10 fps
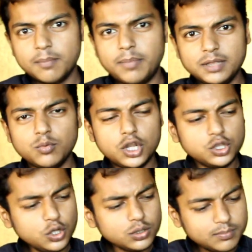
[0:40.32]
बंद बोले
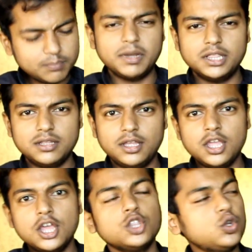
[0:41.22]
तो बंद
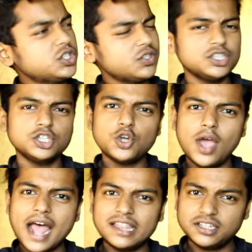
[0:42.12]
तो इसकी वजह से जो है
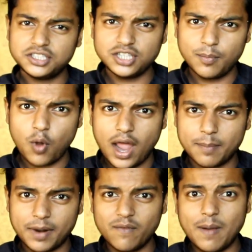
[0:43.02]
आधे रास्ते से हमको आना
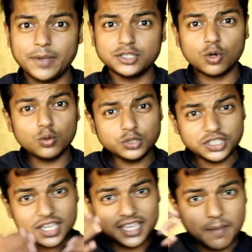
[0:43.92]
पड़ा वापस और
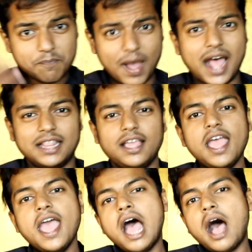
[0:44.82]
उसी के बाद
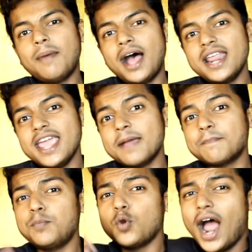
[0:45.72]
हमारे
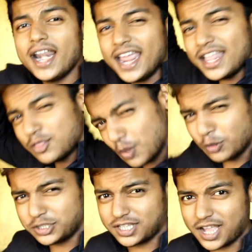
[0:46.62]
एक पुराने
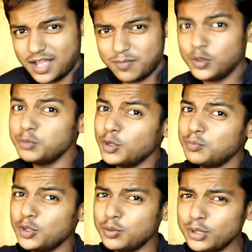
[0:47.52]
दोस्त का बहुत बहुत
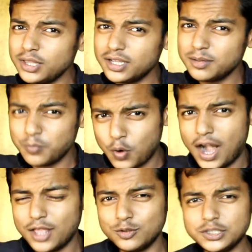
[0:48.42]
बहुत,
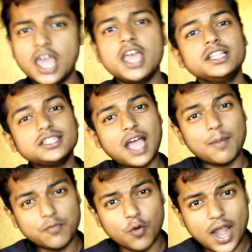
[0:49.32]
पुराना दोस्त जिसका
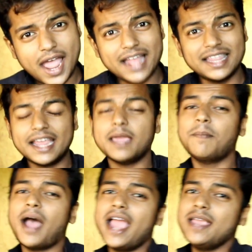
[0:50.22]
हमें फोन आया था कि
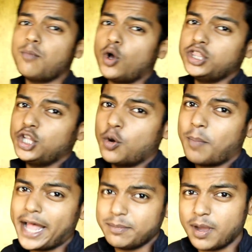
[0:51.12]
भाई बहुत दिनों
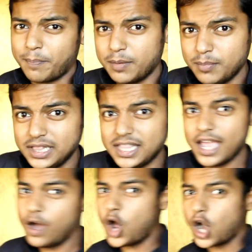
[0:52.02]
बाद में अपन मिलते
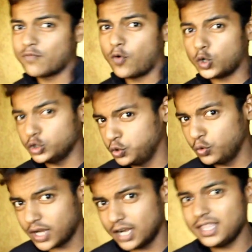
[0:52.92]
हैं और फोटो
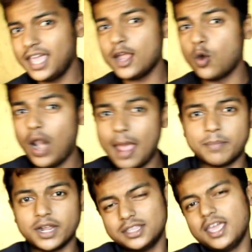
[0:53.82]
शूट करते हैं कोलैब
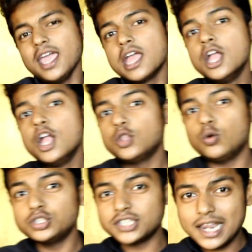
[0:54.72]
करते हैं तो
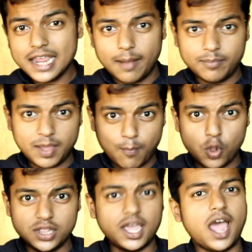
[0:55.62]
उसके लिए हमने
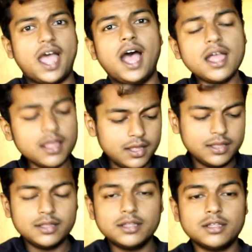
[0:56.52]
बोल दिया है हाँ
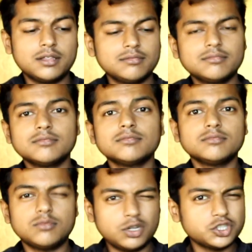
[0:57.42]

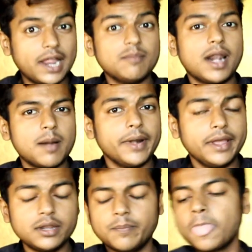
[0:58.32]
स्टाइल मारना
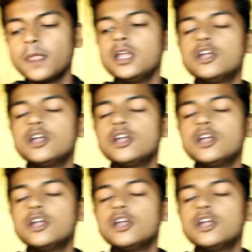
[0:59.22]
पड़ेगा